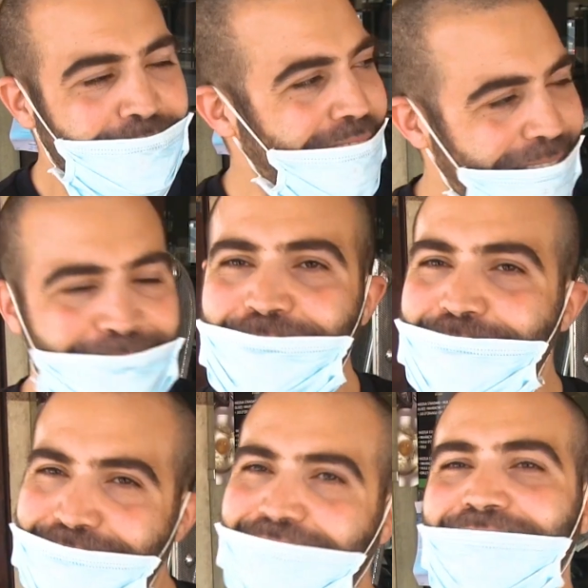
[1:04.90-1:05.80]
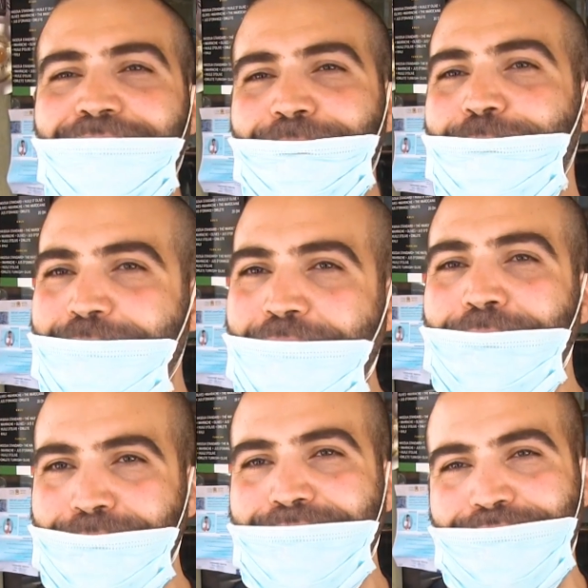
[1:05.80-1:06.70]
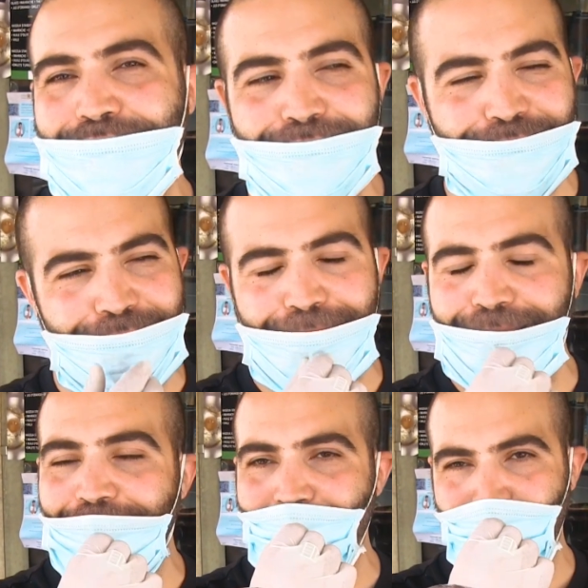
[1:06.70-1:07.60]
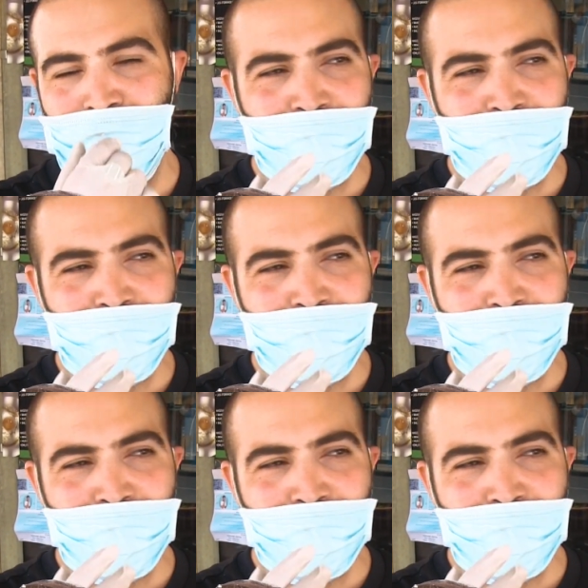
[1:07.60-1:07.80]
نحاولوا رزق الحمد لله يبدا يجي ان شاء الله